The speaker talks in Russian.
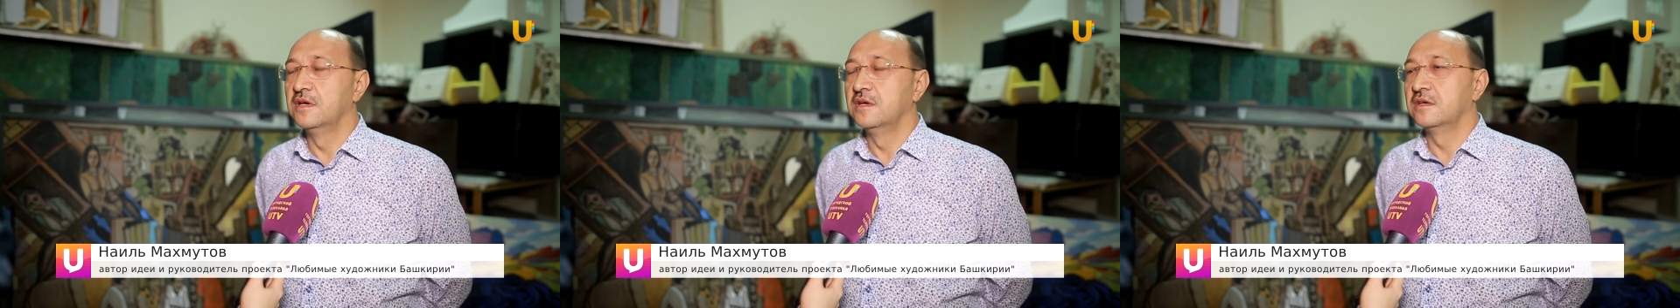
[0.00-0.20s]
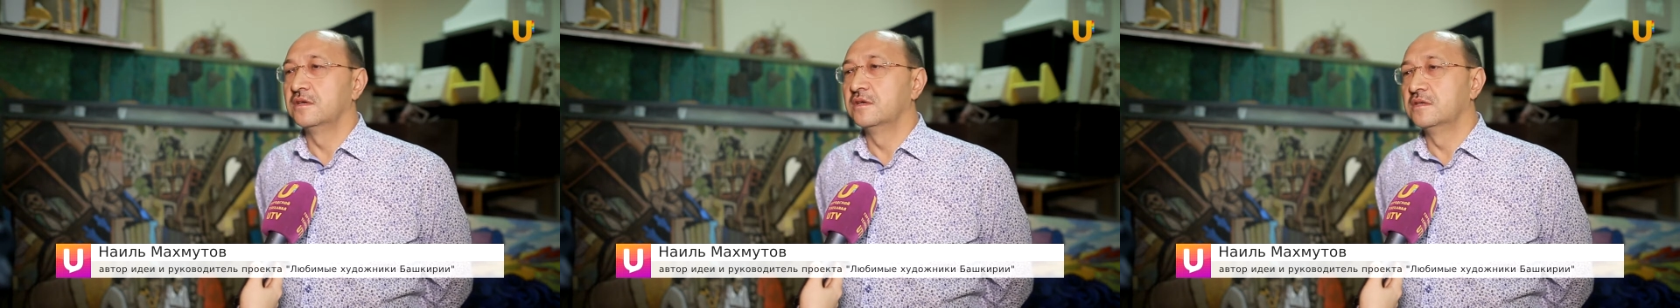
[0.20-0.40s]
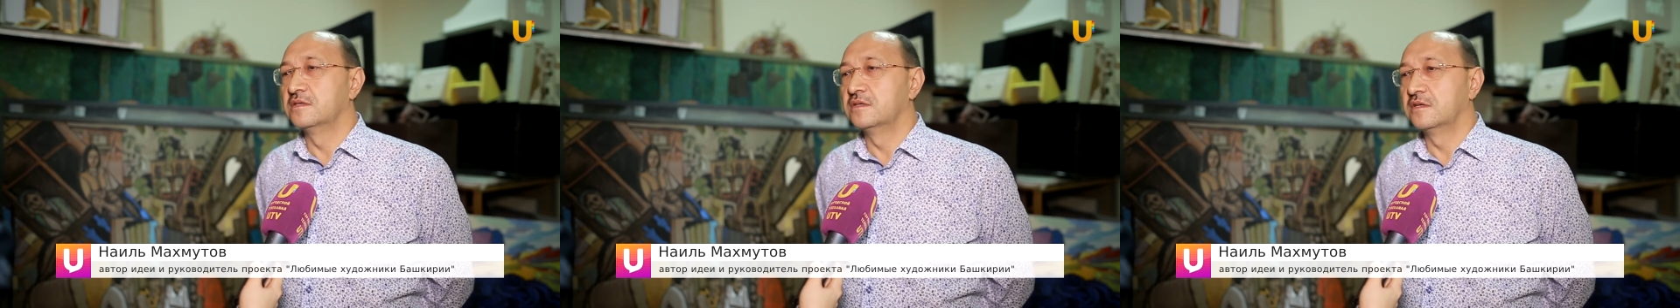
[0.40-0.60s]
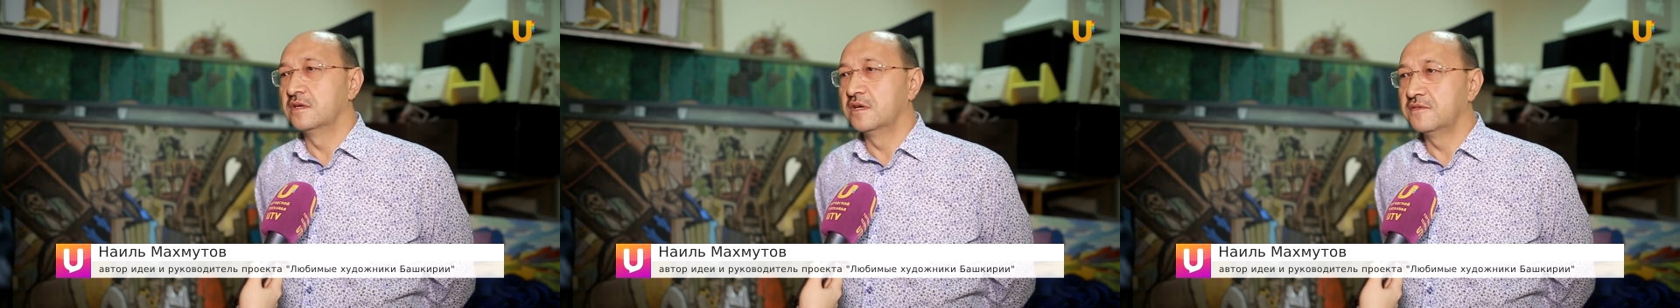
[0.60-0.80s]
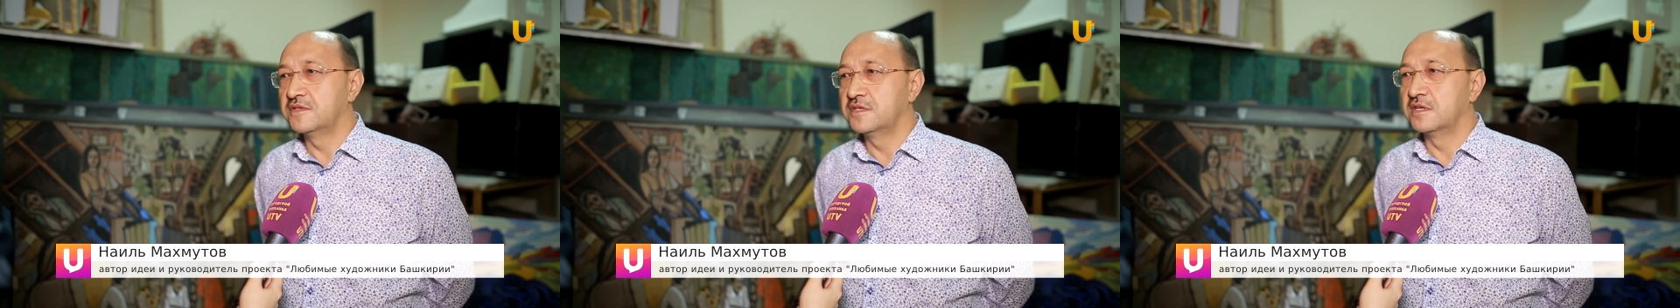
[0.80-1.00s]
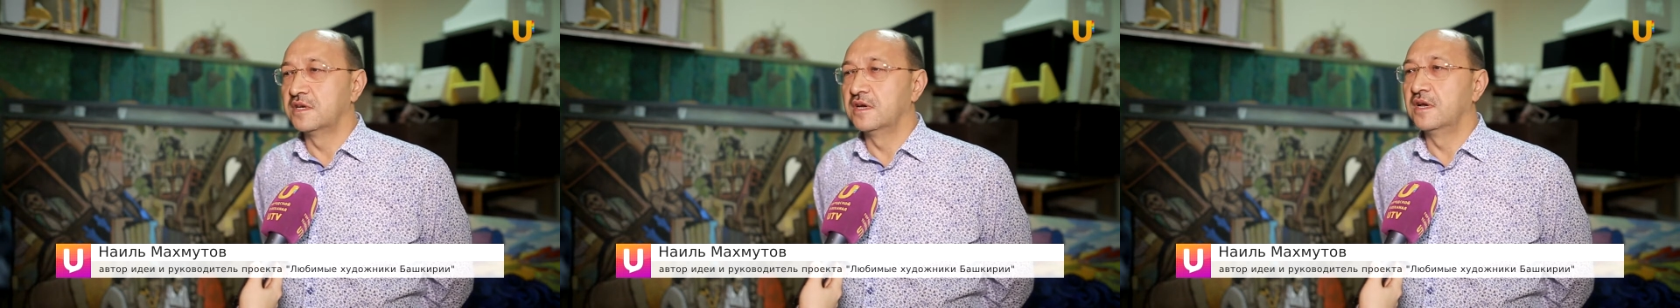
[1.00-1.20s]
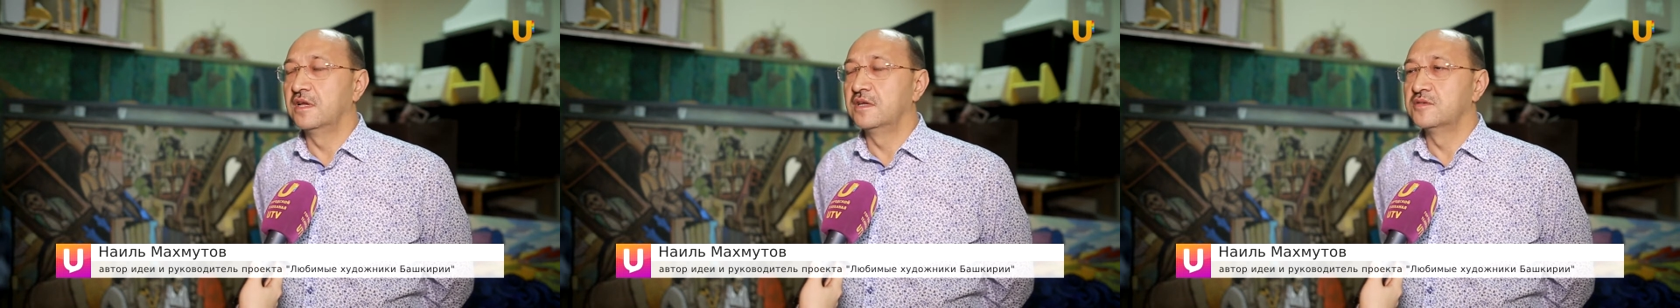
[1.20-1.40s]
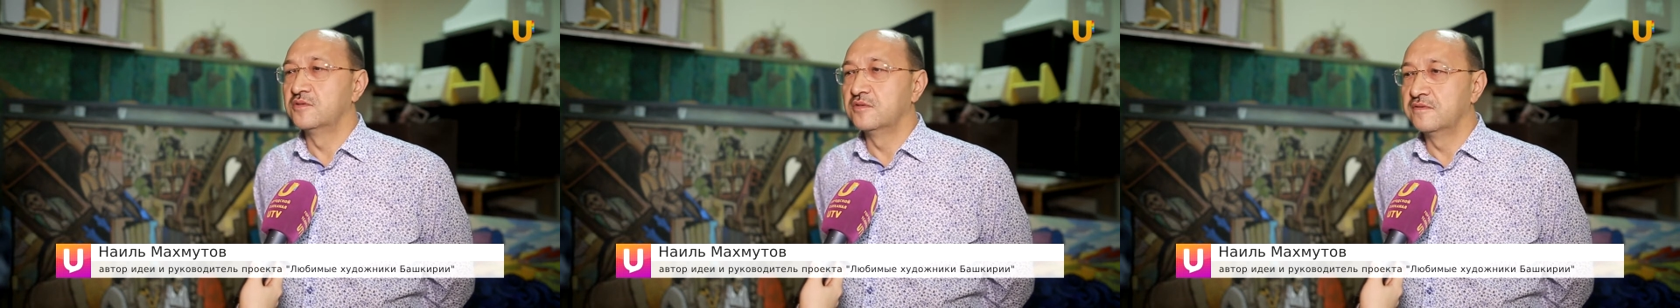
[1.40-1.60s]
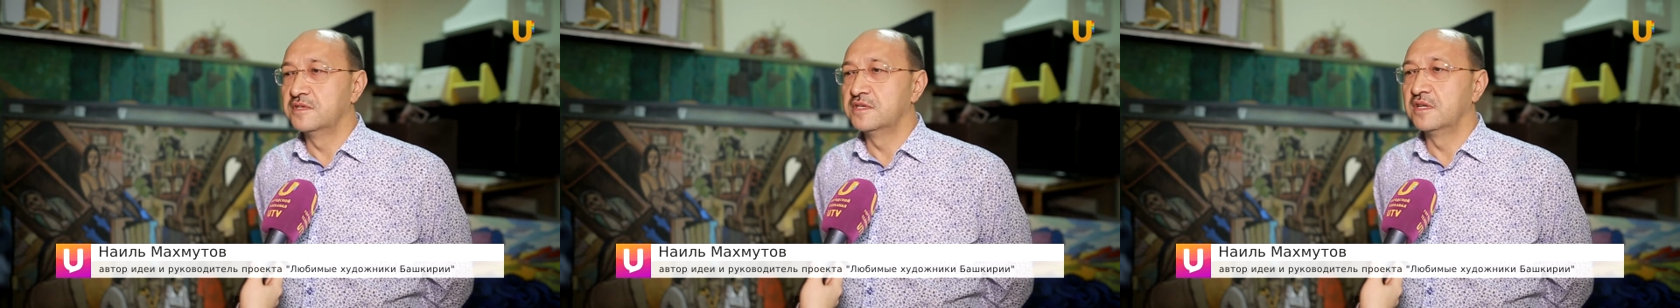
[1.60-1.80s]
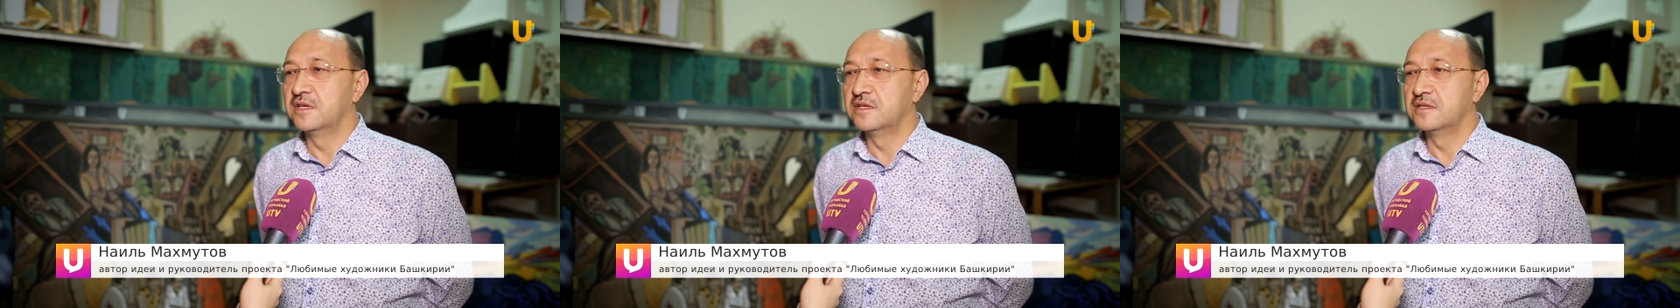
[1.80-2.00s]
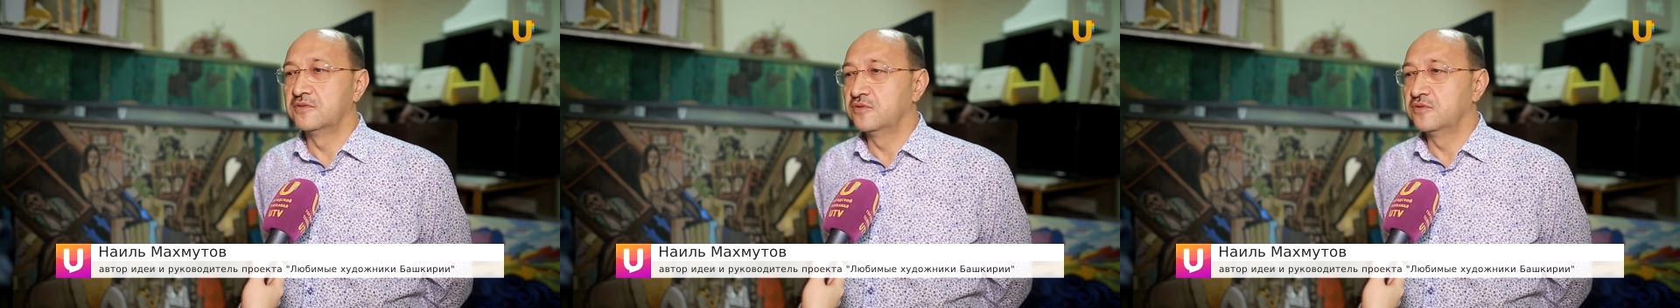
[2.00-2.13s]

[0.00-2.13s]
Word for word: из э, Австралии, из Новой Зеландии.